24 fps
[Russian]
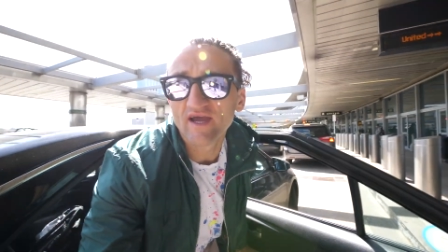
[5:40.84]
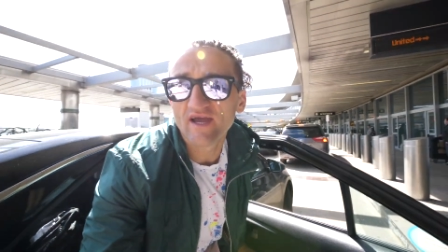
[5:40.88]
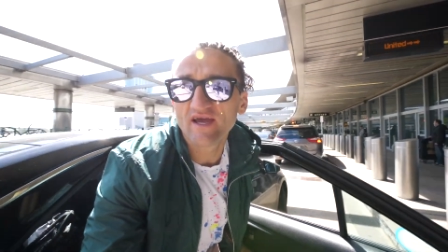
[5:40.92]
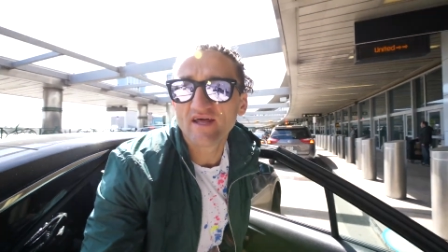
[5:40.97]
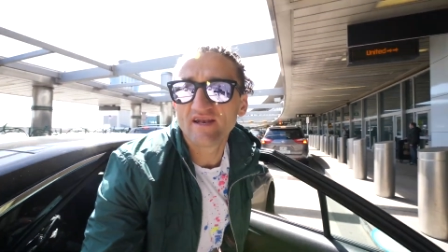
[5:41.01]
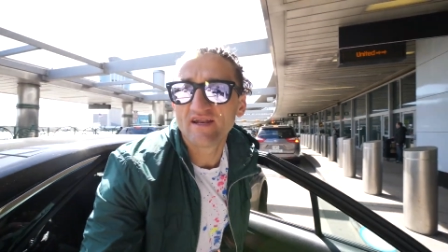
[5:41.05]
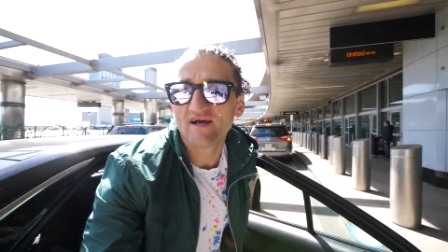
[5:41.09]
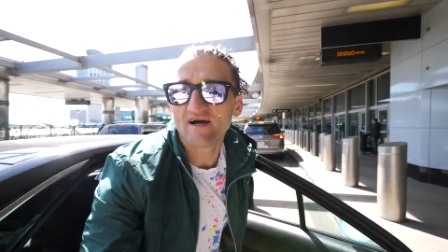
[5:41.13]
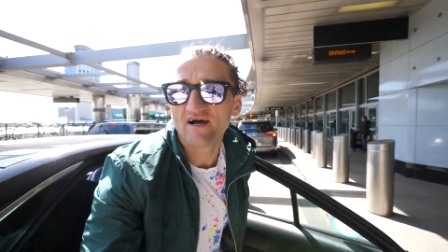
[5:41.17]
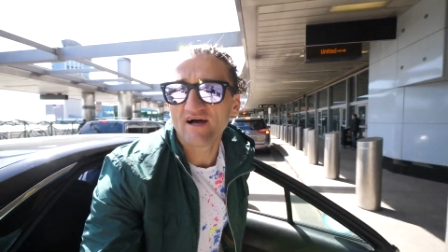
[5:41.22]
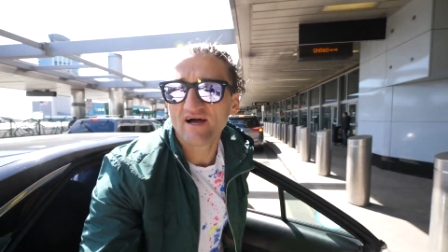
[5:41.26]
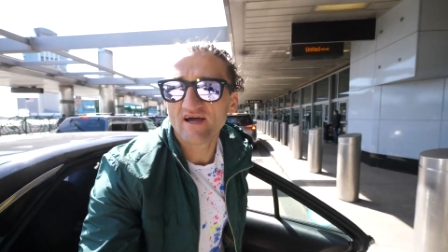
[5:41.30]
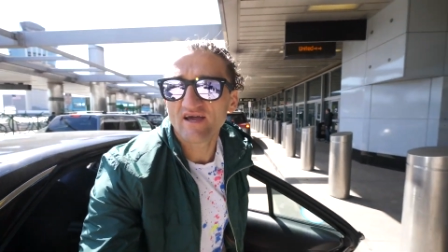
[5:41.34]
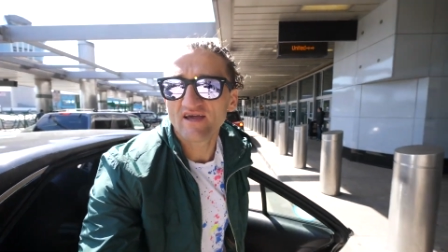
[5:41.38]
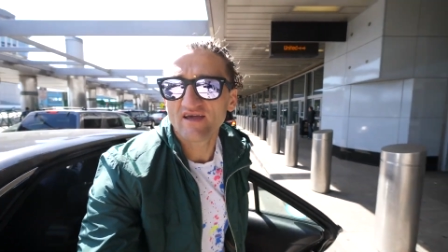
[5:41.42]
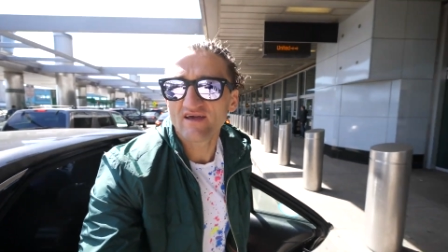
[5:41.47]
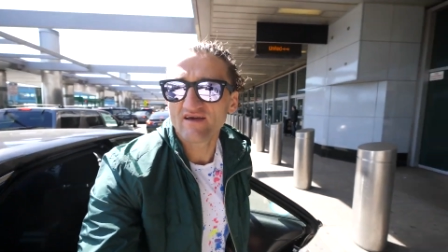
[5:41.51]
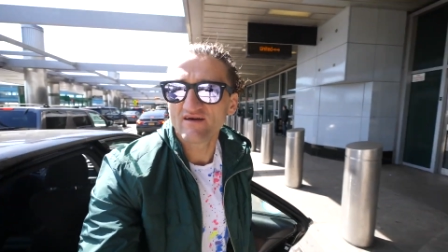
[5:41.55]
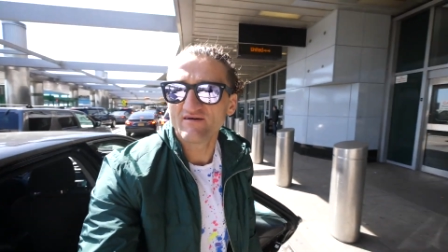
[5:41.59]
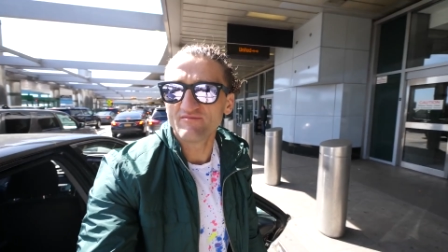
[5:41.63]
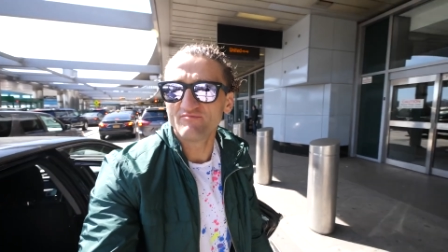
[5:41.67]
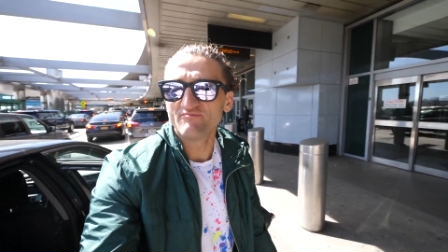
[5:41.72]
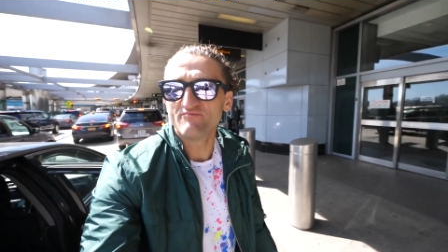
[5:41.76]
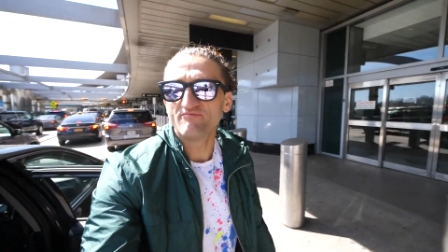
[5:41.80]
И
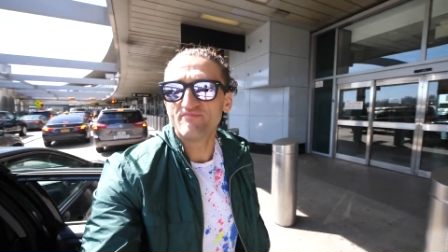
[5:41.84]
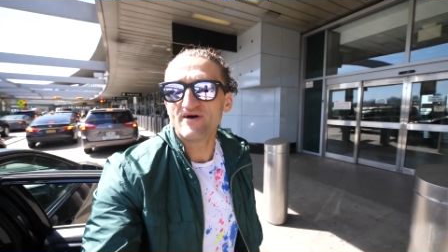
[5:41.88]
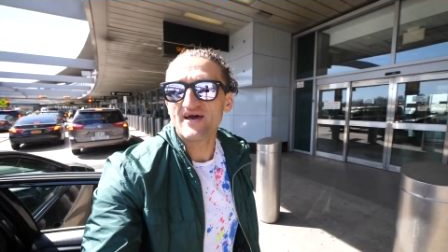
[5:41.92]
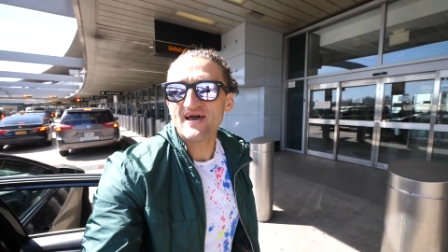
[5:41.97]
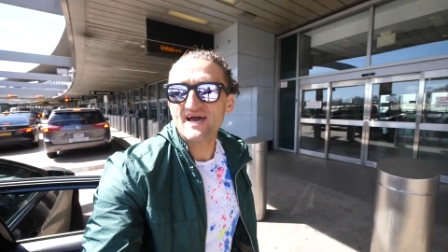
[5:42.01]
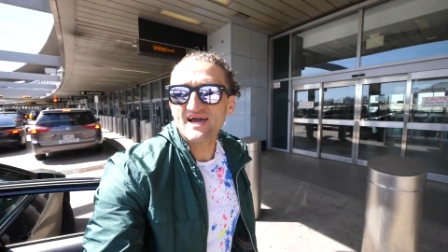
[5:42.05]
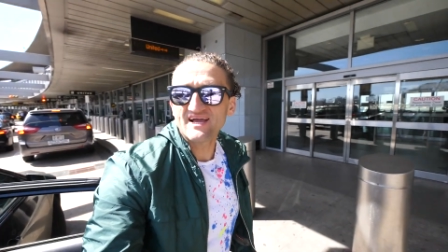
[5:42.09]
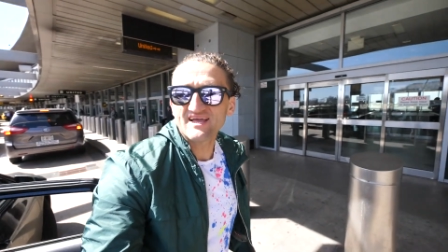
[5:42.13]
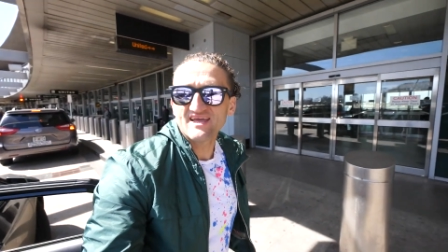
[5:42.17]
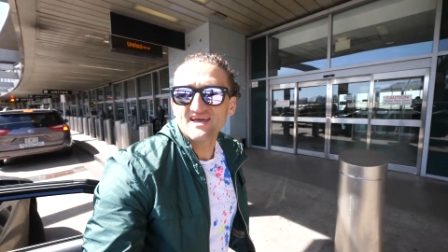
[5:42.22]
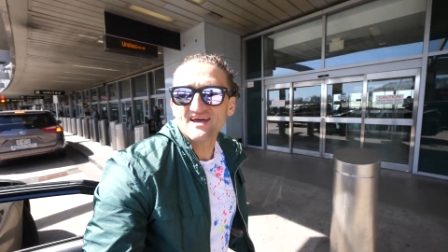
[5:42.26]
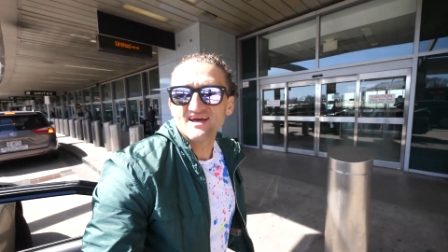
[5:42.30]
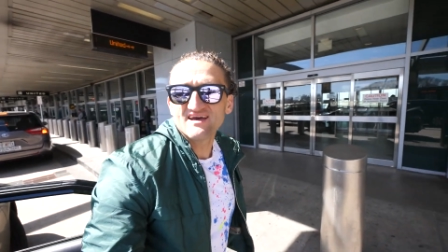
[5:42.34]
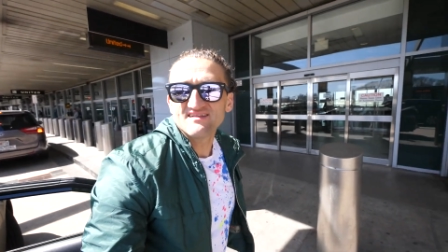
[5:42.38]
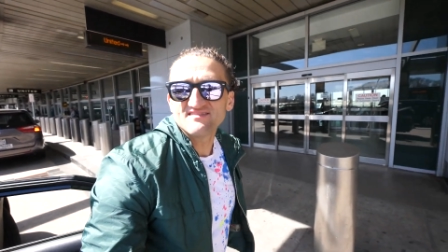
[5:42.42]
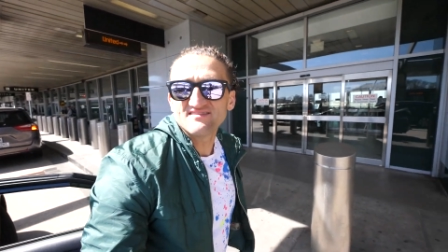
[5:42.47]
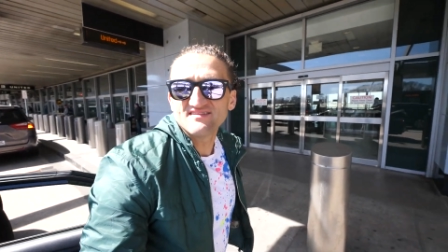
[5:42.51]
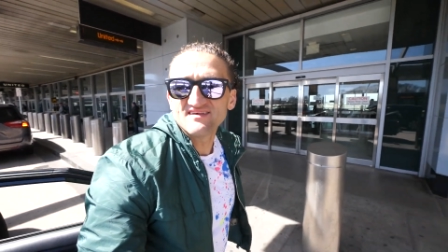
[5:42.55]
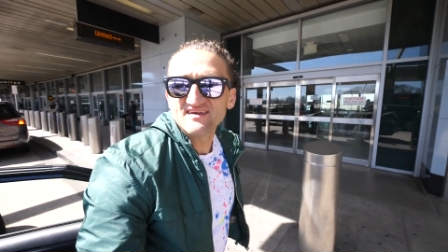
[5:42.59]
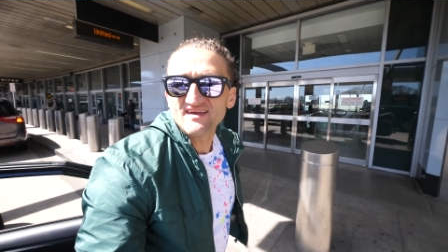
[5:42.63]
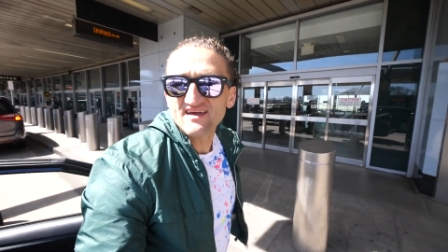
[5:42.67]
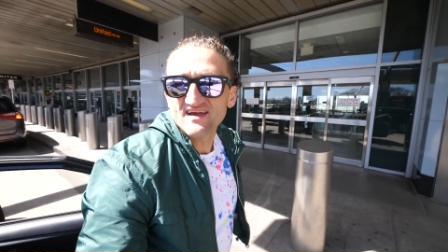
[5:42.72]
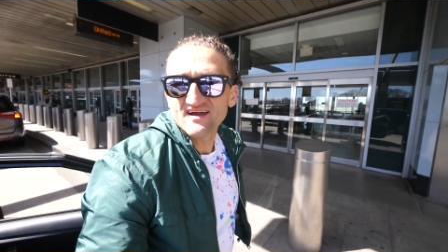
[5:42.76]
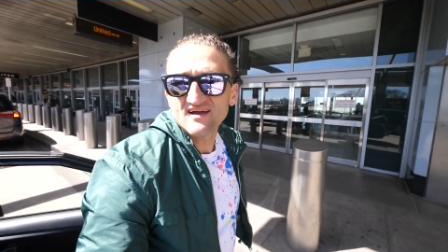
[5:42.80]
я снова в
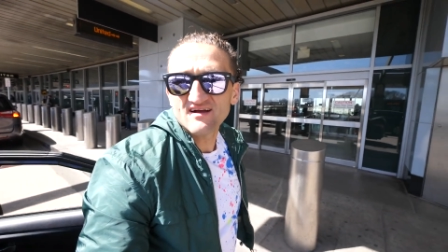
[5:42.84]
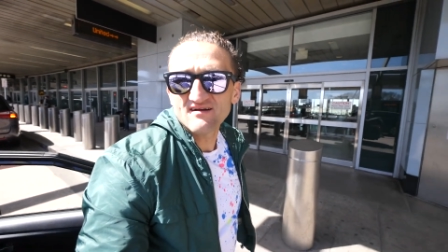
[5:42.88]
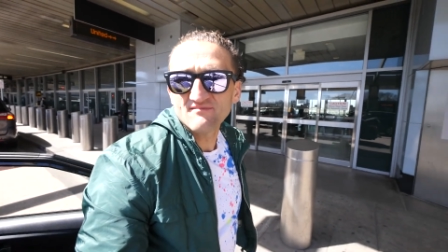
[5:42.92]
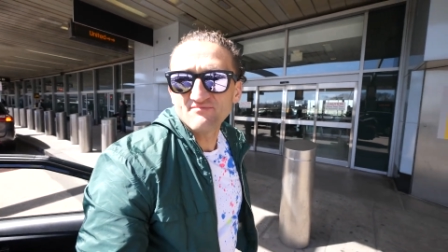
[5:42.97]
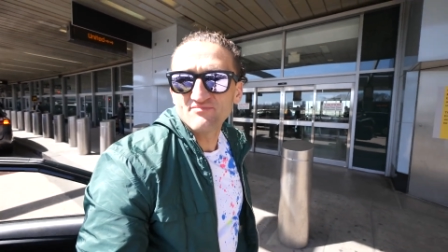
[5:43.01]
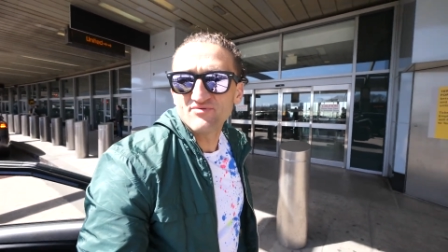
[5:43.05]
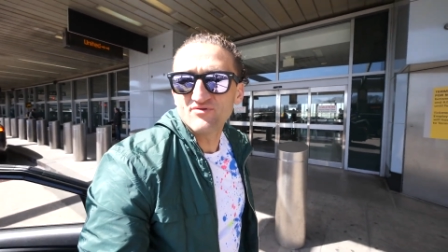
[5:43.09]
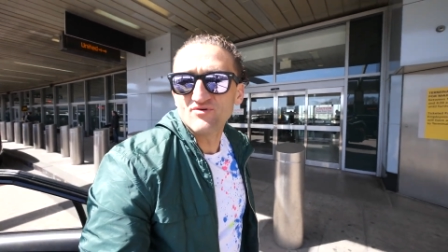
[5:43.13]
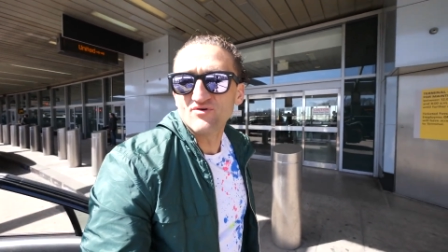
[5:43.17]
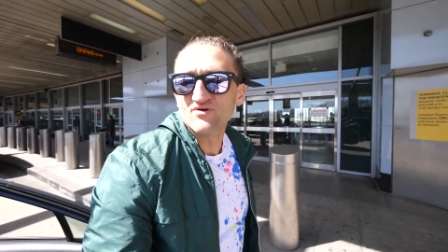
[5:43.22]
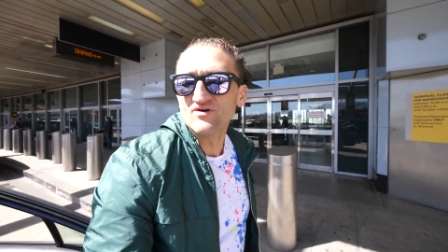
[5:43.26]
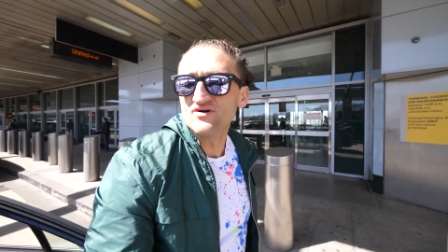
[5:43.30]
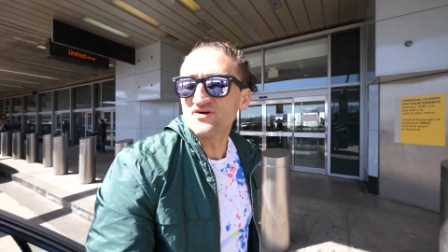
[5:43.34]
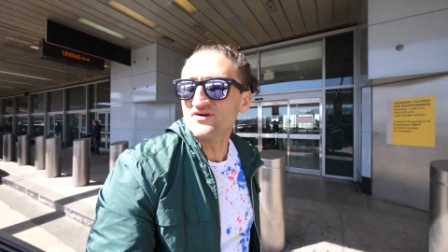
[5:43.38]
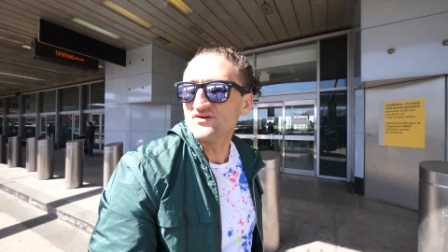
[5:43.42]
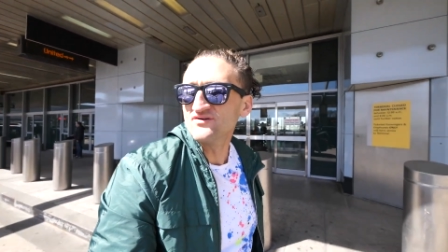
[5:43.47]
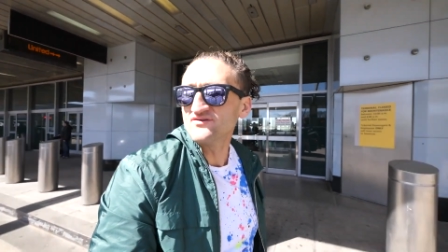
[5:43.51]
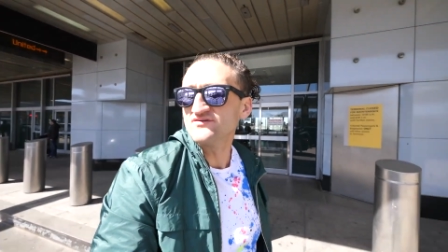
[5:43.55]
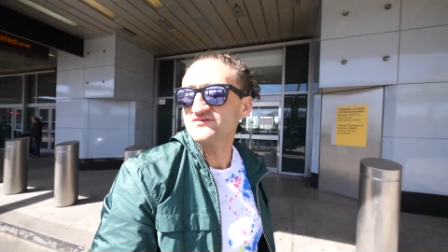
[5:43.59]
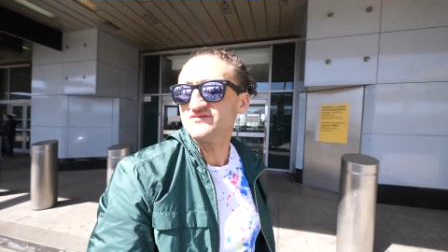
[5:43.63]
аэропорту.